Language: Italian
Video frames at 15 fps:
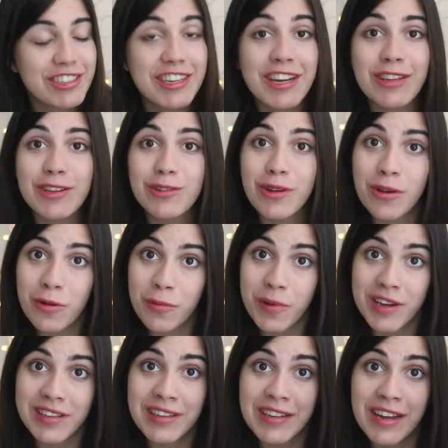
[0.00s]
scritta sulla
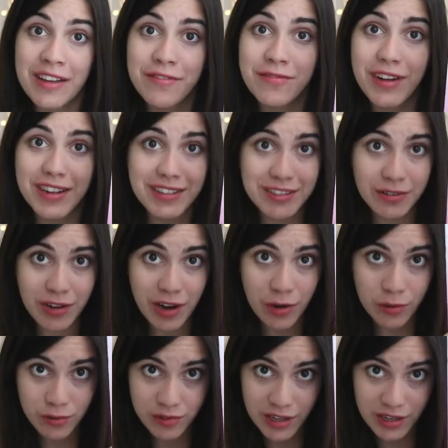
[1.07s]
copertina, infatti ora
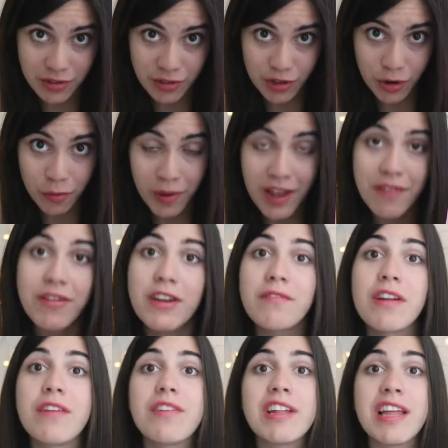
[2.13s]
non riuscirò mai a
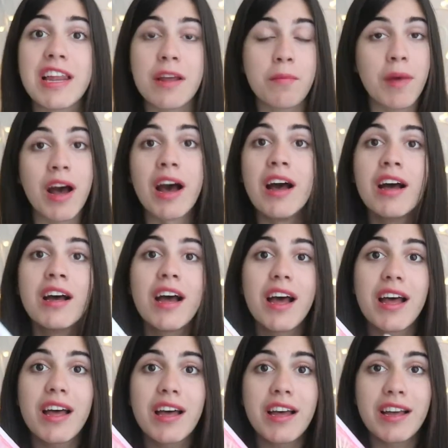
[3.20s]
farvela vedere, ma
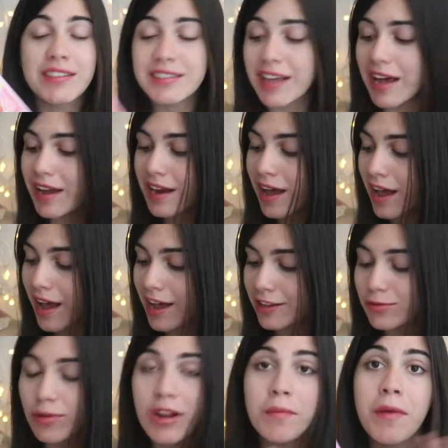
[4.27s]
eh, Sana ha
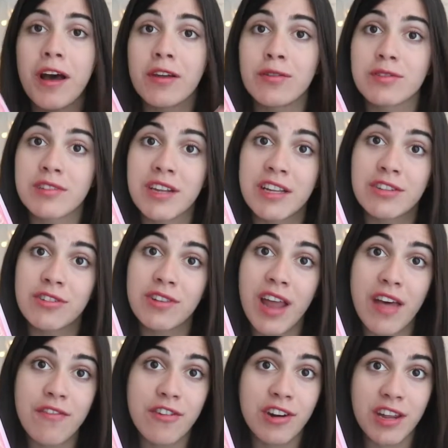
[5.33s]
sulla mano scritto
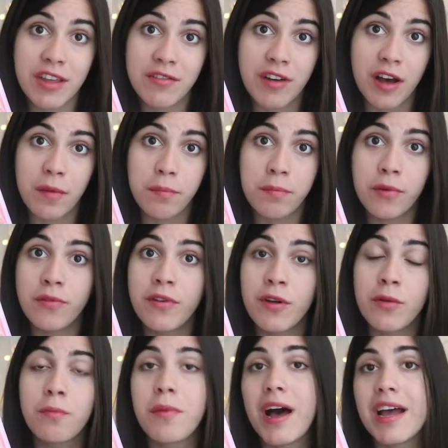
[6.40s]
never give up,
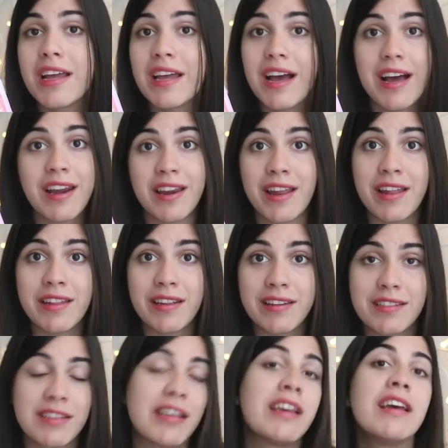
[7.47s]
ovvero mai
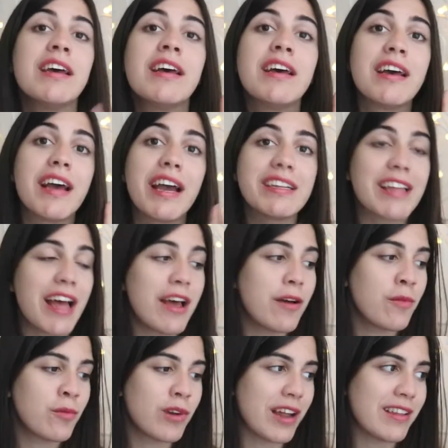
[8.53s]
arrendersi, ed è
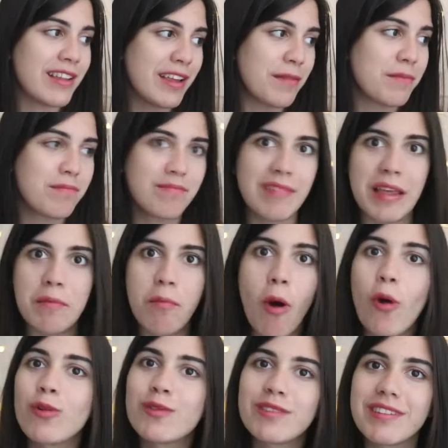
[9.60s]
uno dei, dei
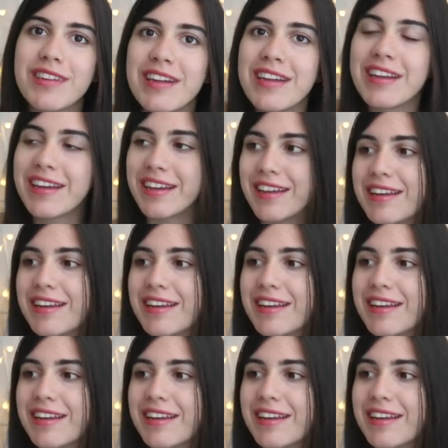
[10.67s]
motti